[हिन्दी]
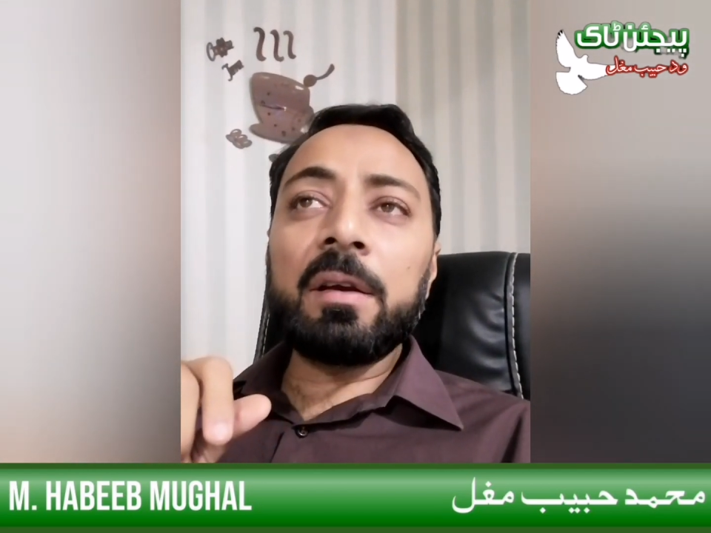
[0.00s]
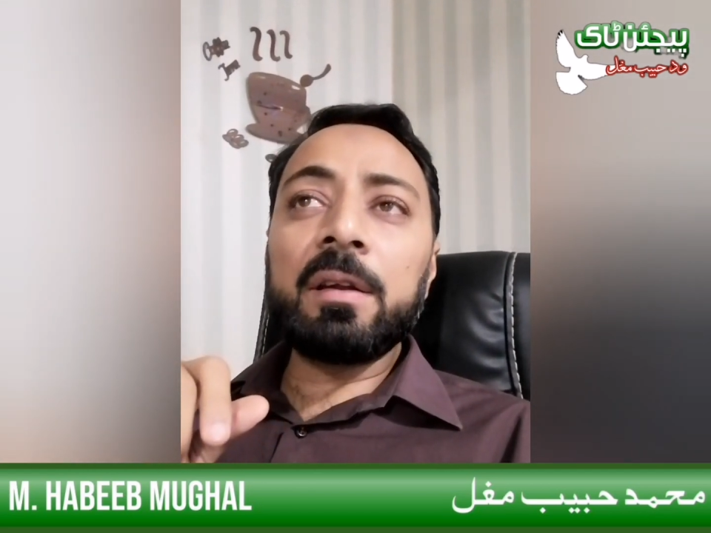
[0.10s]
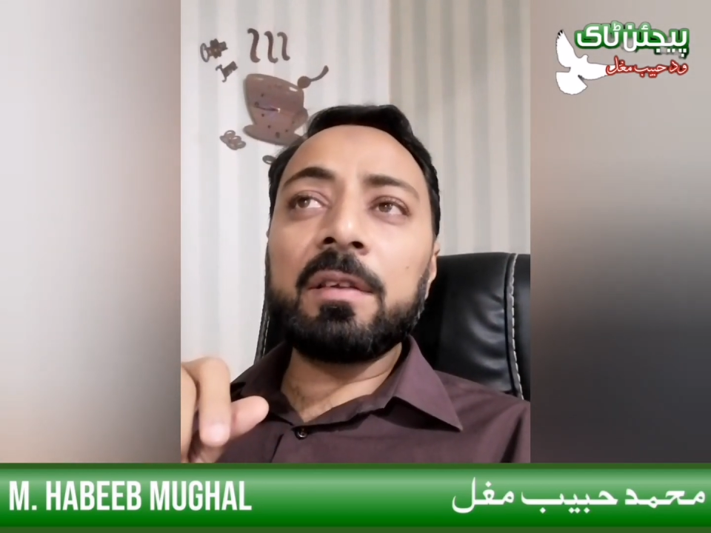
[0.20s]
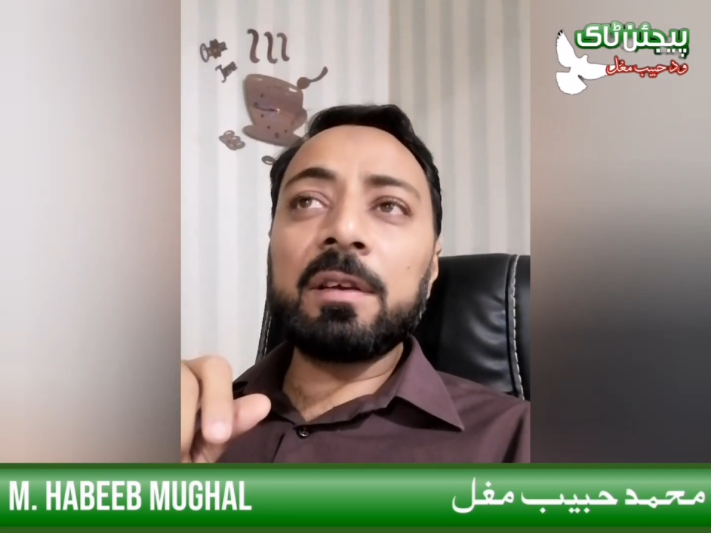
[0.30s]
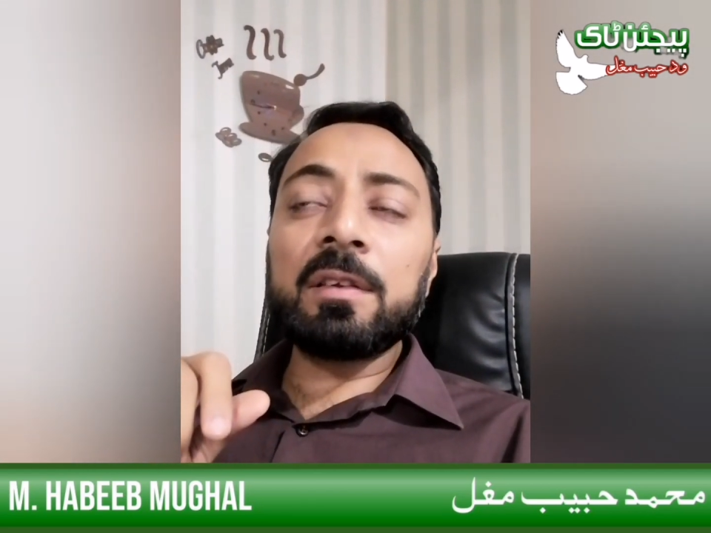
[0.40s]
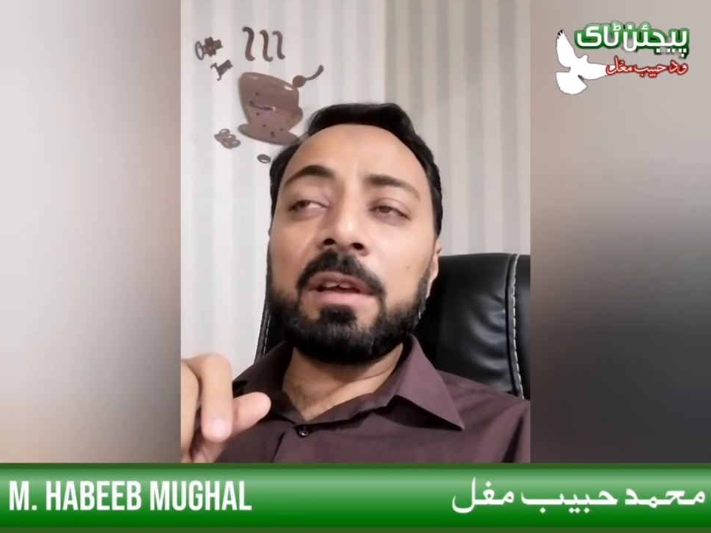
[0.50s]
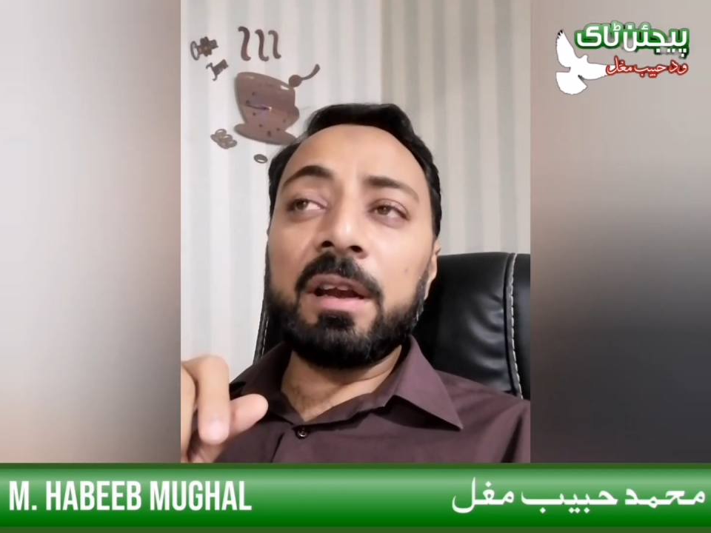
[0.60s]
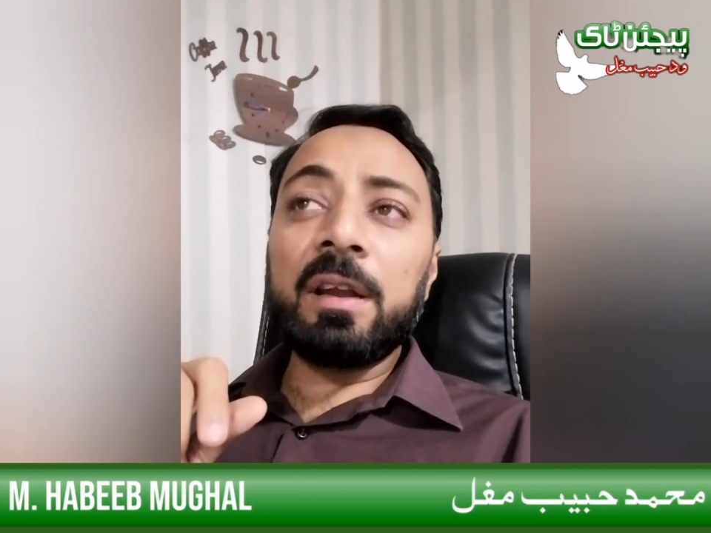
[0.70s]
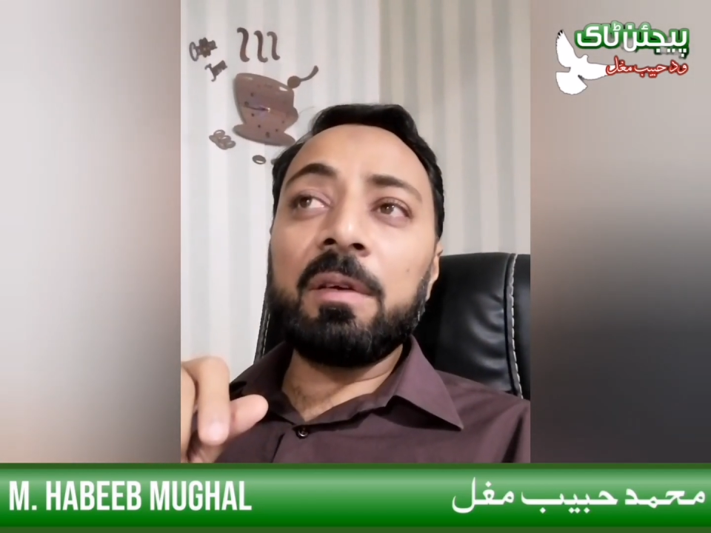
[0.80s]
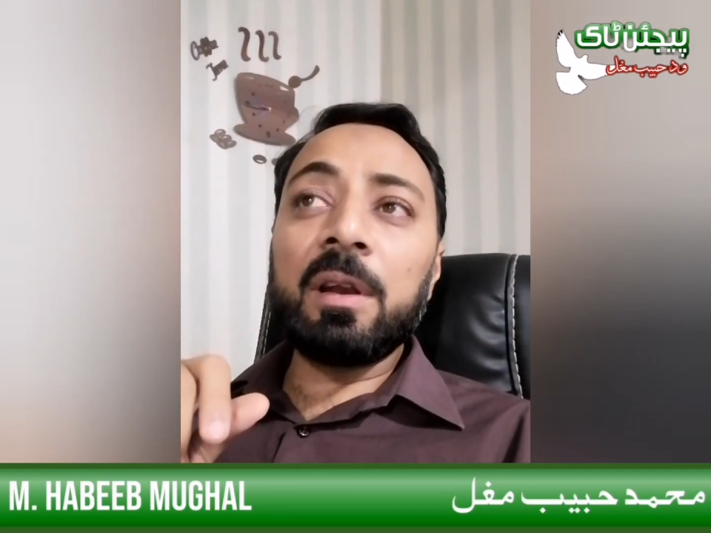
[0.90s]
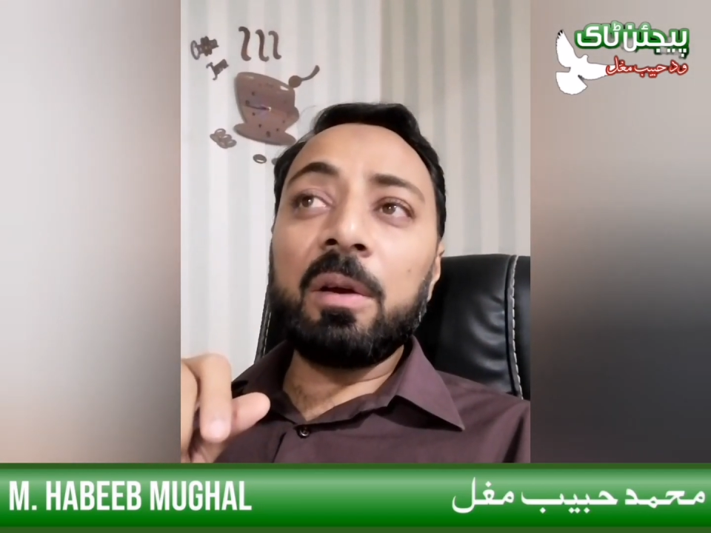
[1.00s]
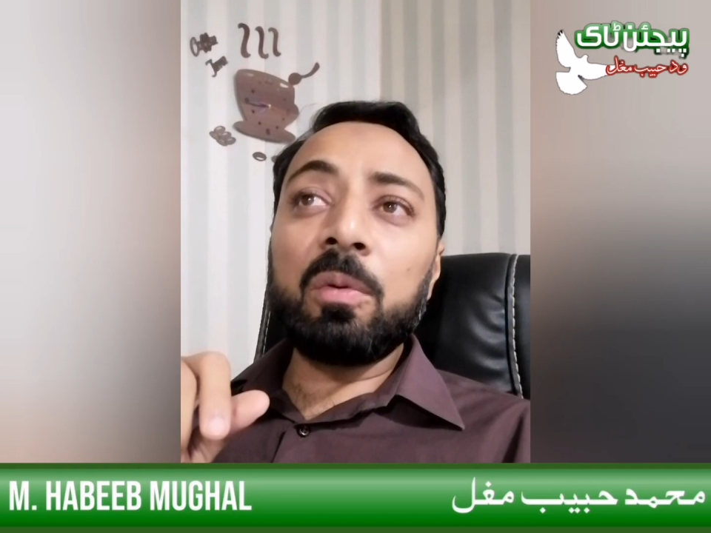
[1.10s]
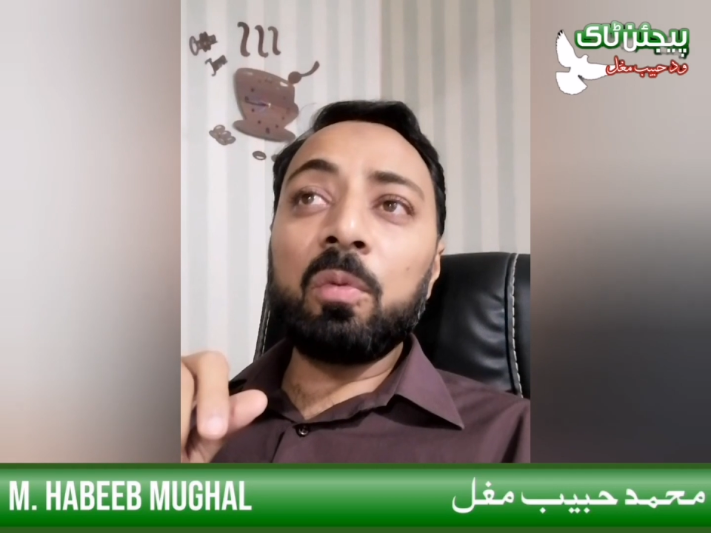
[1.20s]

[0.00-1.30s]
डिस्कस करने वाला हूँ